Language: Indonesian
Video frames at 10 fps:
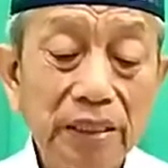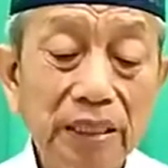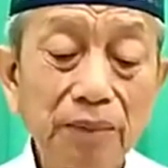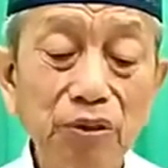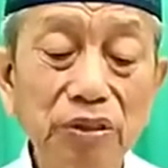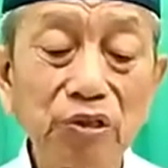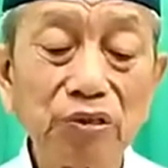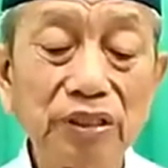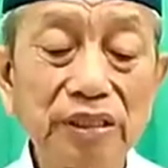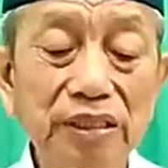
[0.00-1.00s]
Nek mboten
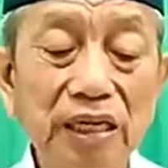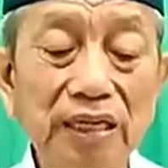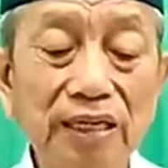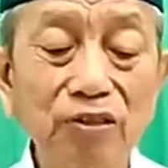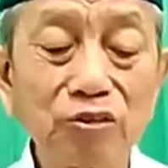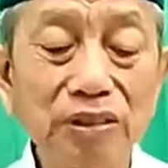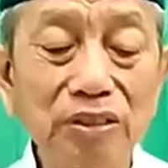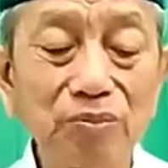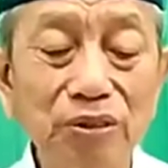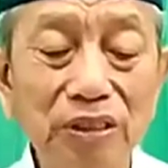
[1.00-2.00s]
wonten tiyang atas
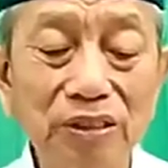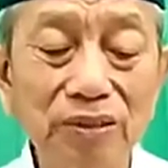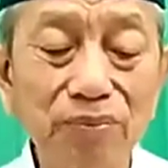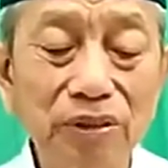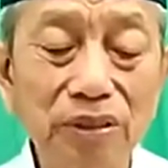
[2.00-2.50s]
niki buatan